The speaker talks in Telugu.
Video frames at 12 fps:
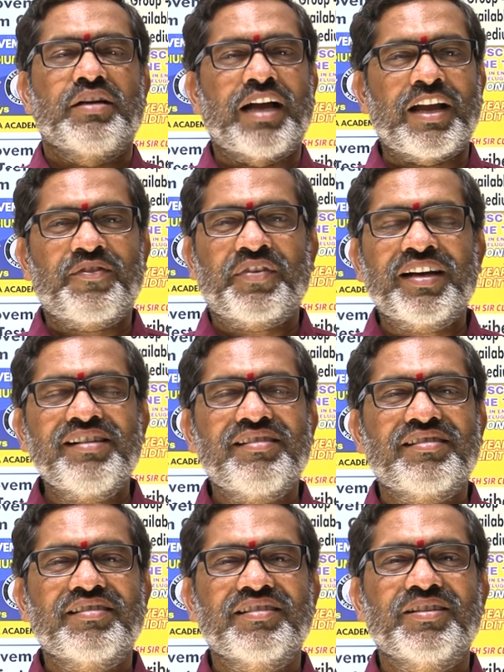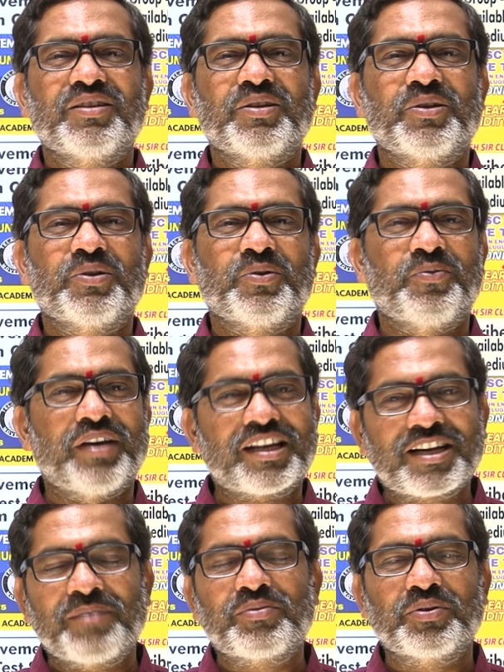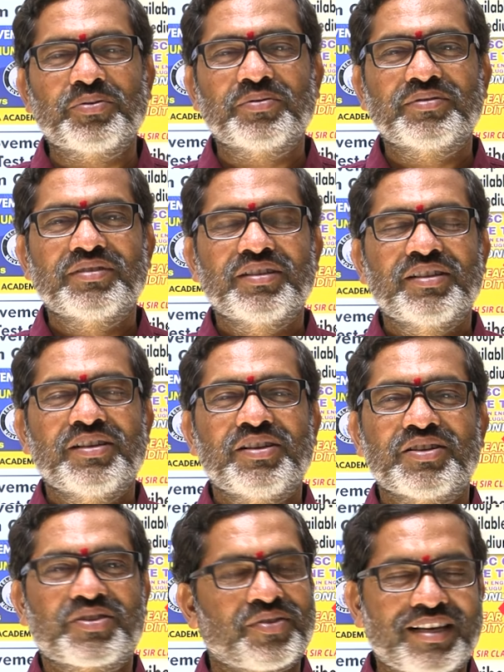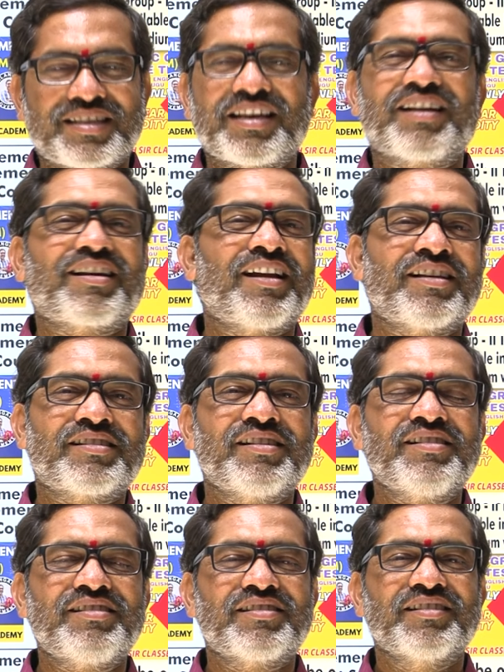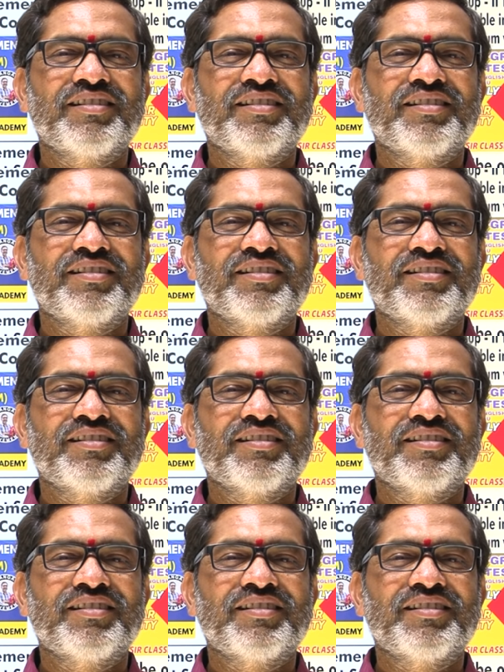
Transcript: హాయ్ ఫ్రెండ్స్ వెల్కమ్ టు సురేష్ సార్ క్లాసెస్